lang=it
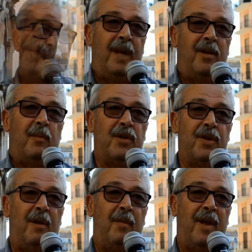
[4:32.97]
E io
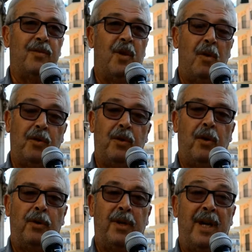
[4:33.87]
personalmente sono molto
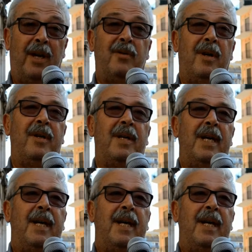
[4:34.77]
onorato anche